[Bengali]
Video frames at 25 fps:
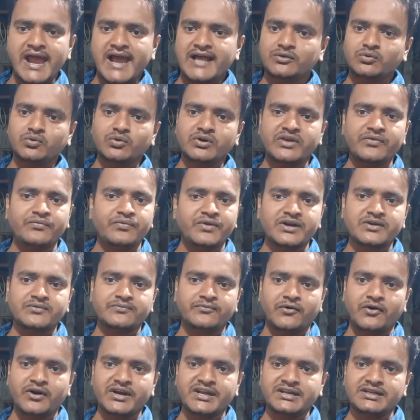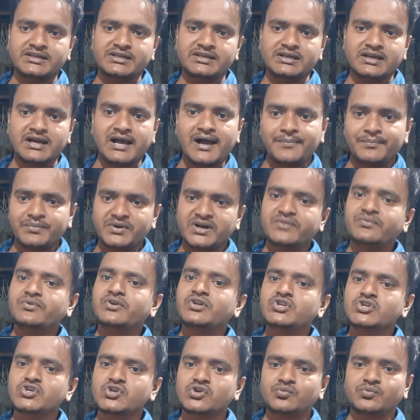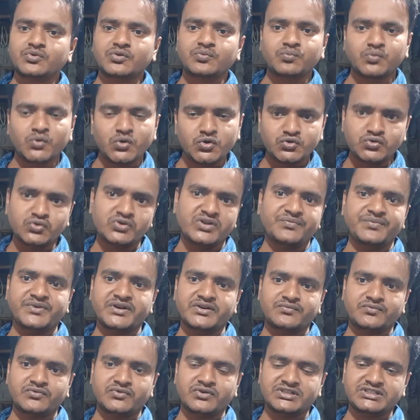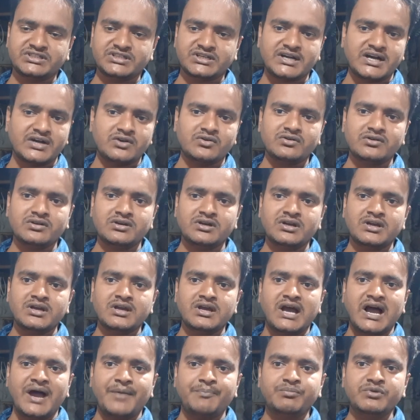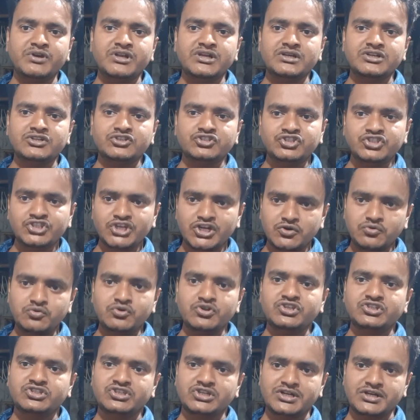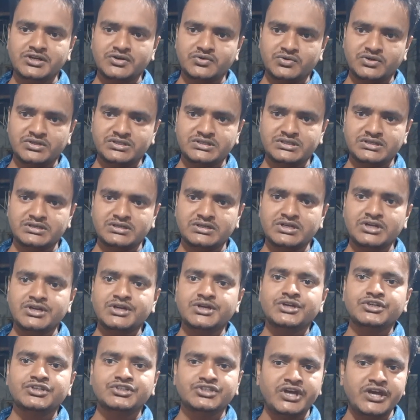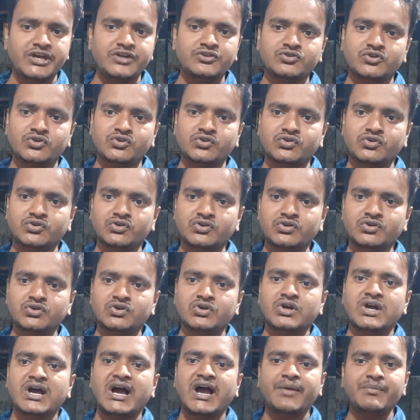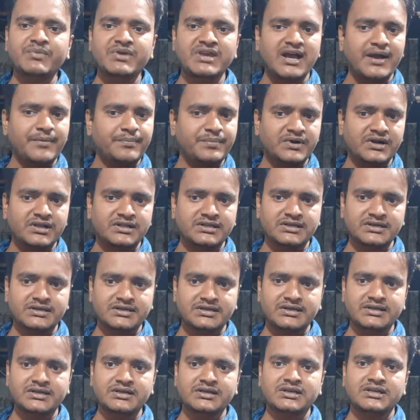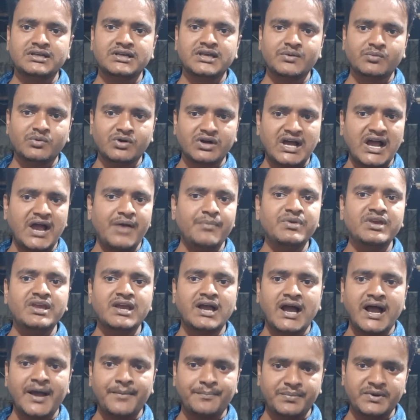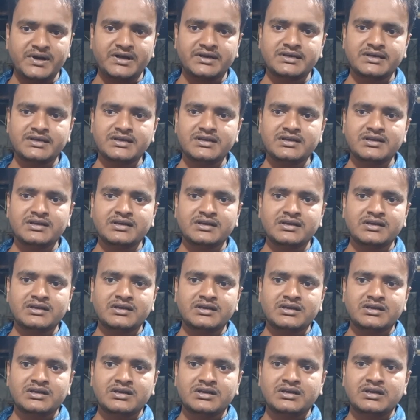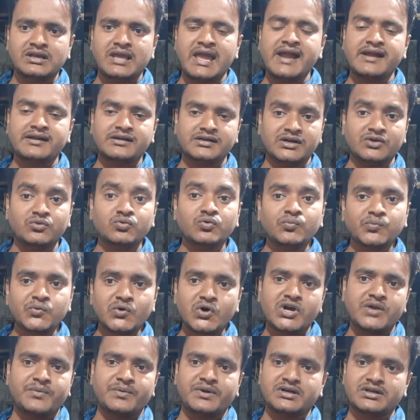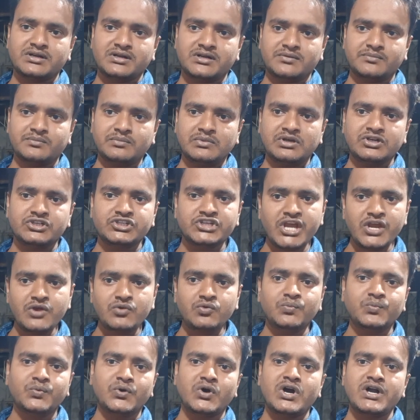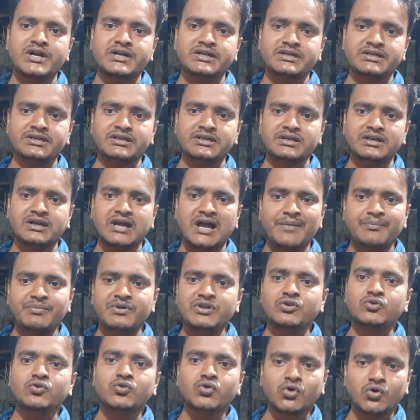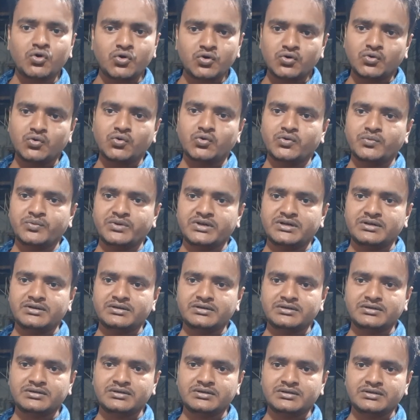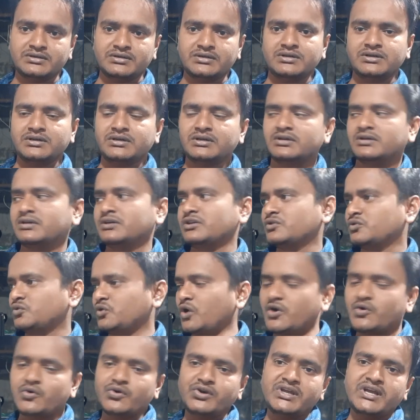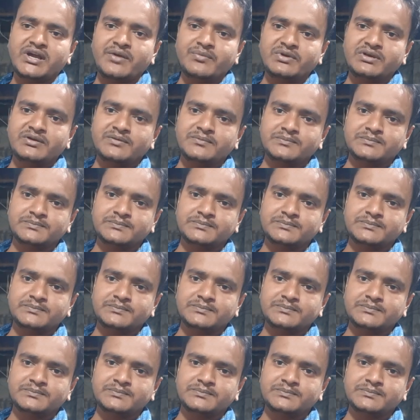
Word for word: এত এফেক্ট পড়েনি আপনার ভিডিওর উপর প্রচুর এফেক্ট পড়েছে কারণ আপনি জেনুইন ছেলে রয়েছেন সেই জন্য আমি আপনাদেরকে এবং আমি আপনাকে একটা উপহার পাঠালাম সেই উপহারটি আপনি গ্রহণ করবেন তখনই আমি